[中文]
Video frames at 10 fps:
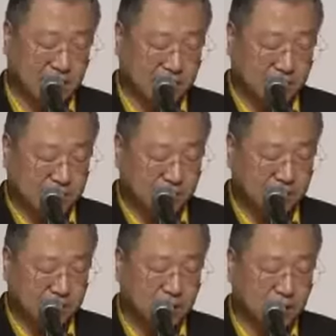长
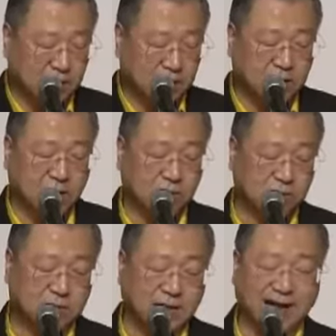经常告
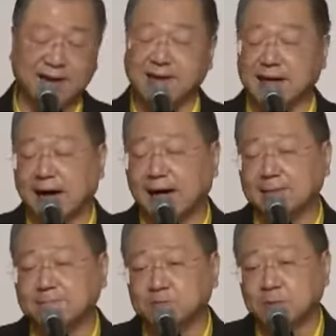诉大
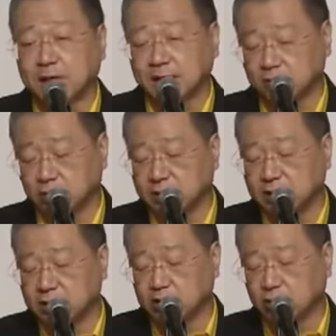家，很多
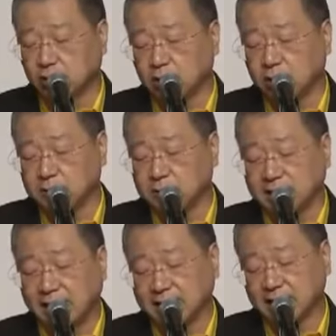人
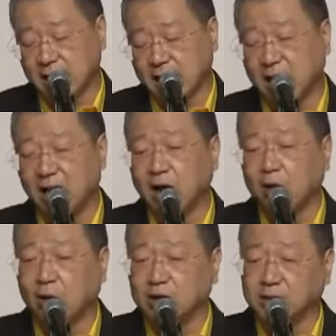说：“台长，
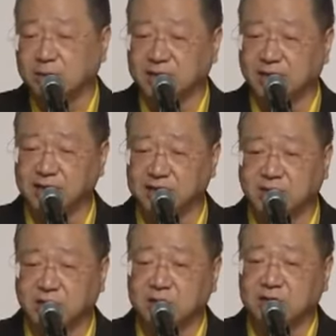我怎么人
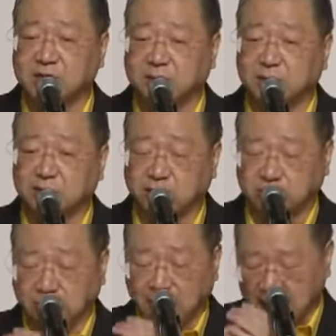生这么
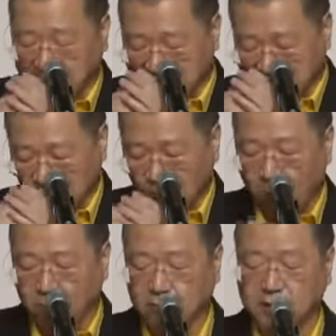苦啊？
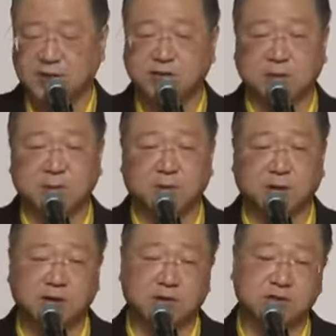为什么
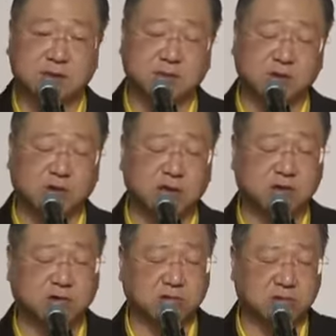我有这么多
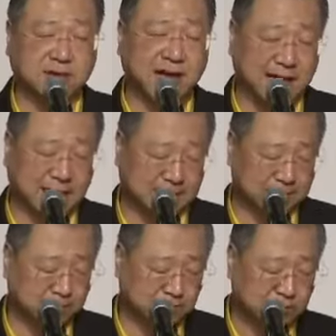的苦难
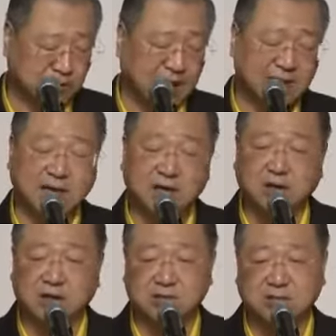呢？”台长
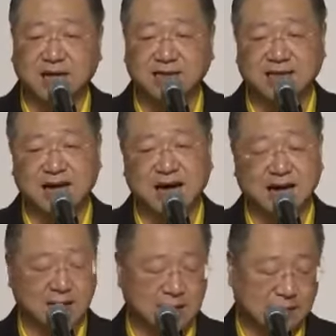告诉大
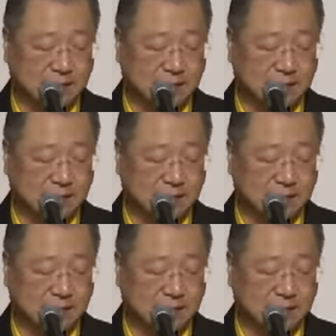家，